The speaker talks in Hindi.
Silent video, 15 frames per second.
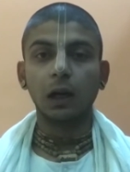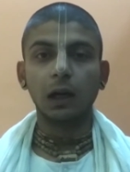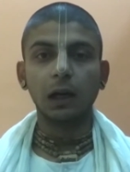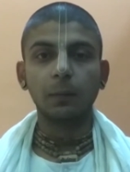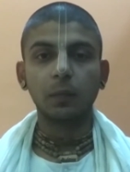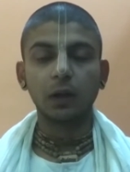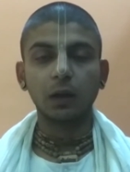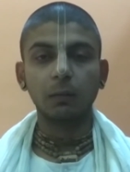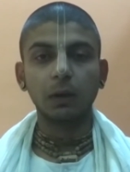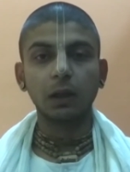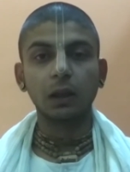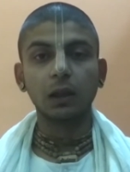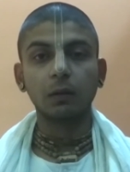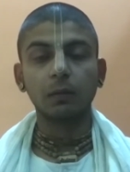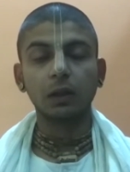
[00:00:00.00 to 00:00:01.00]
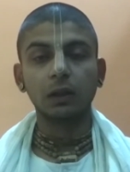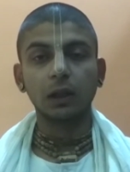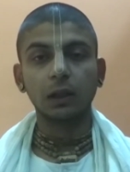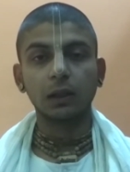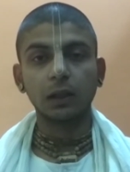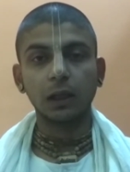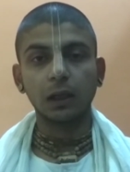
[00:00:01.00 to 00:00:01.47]
आपके मध्य में
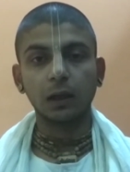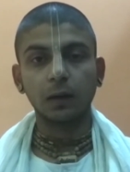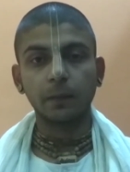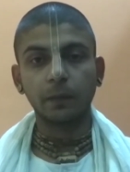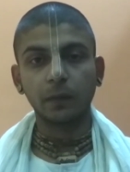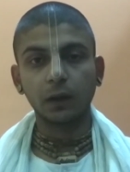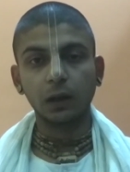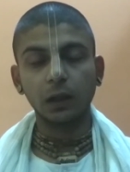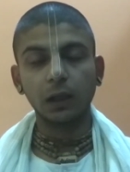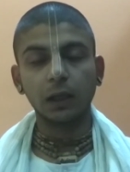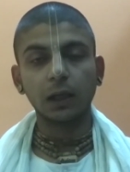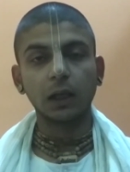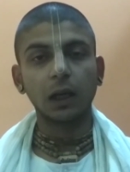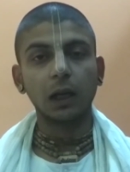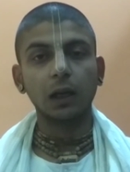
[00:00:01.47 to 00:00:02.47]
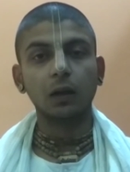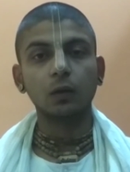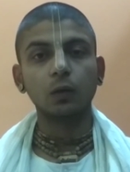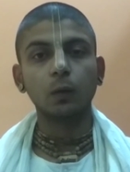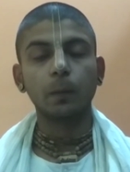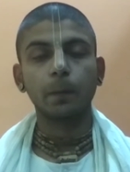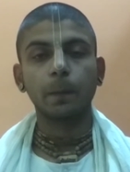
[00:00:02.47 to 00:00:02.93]
चर्चा लेकर आया
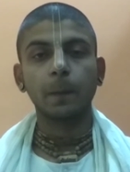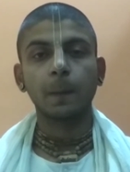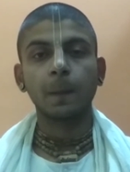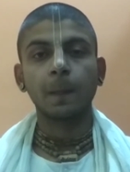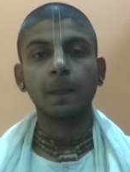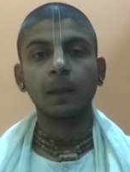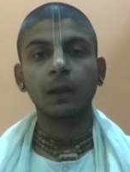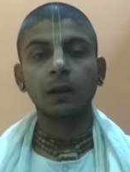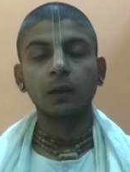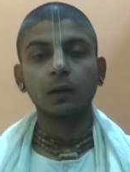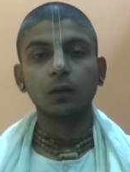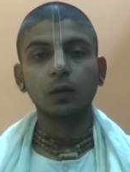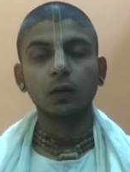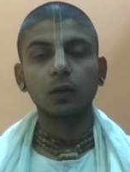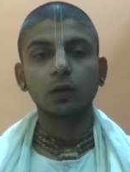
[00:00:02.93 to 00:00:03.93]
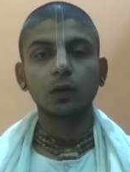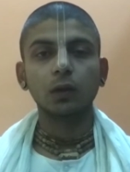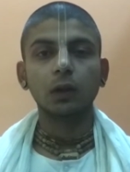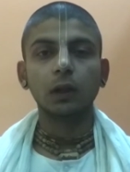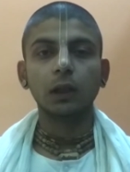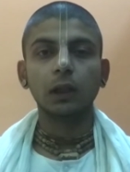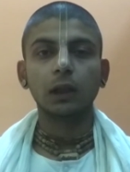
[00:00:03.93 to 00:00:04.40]
हूँ दोस्तों
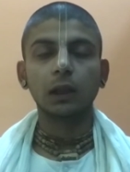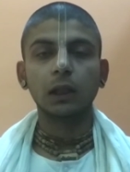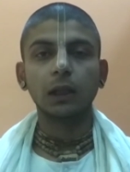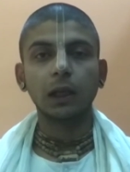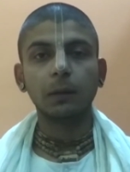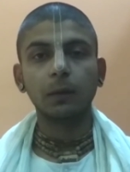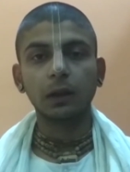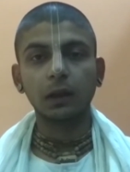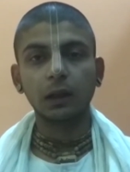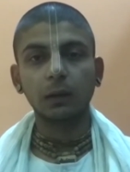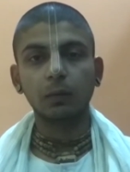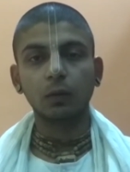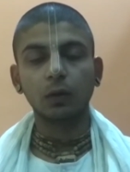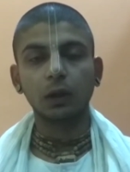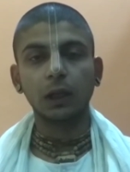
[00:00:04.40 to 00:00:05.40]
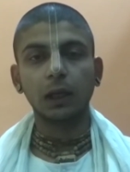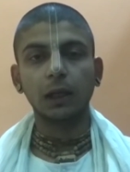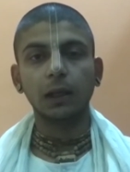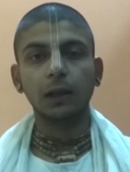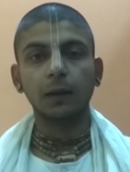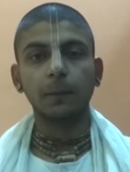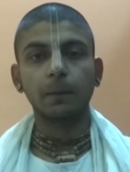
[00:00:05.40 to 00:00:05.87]
नित्य का मतलब होता
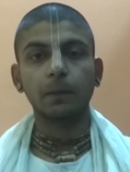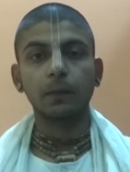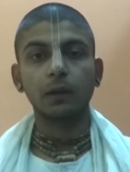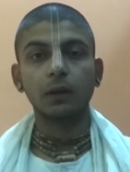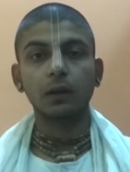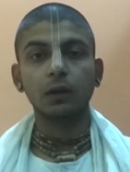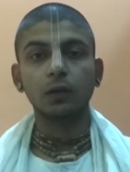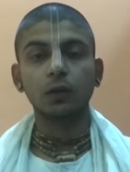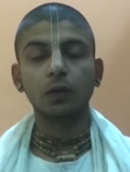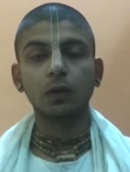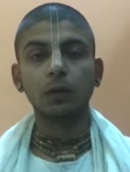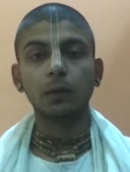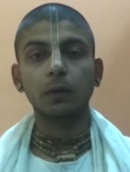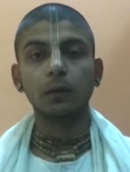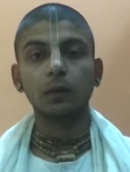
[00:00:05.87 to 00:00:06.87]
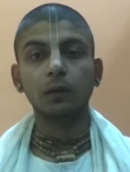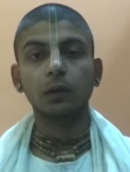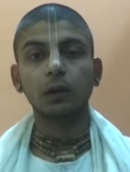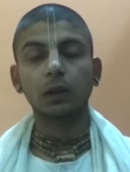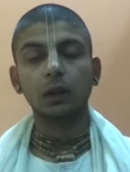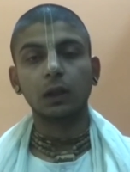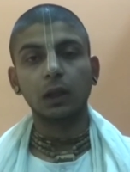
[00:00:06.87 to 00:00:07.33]
है जो
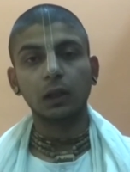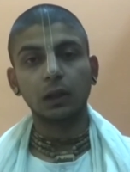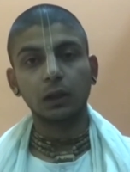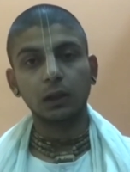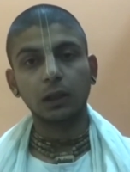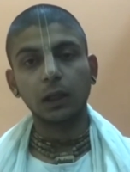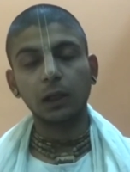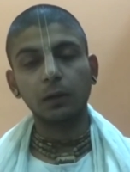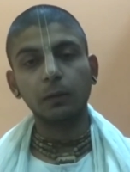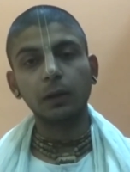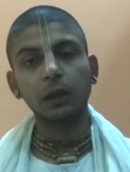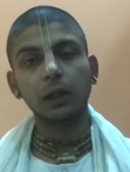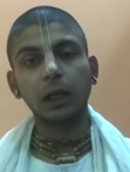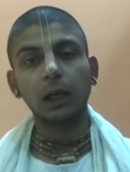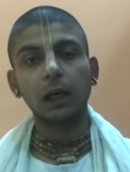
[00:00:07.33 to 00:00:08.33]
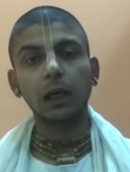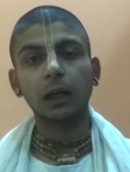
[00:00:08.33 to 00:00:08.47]
कल भी था